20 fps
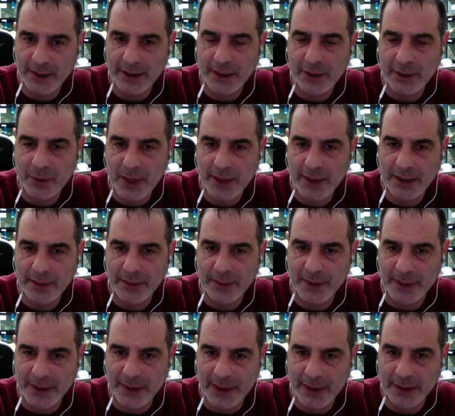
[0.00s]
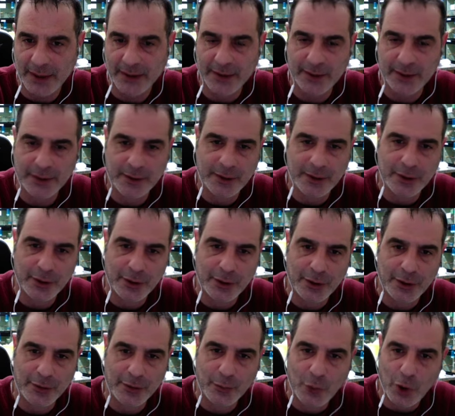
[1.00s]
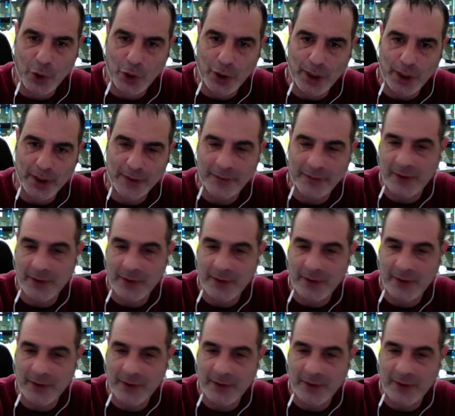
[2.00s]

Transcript: Irrequieta perché vuole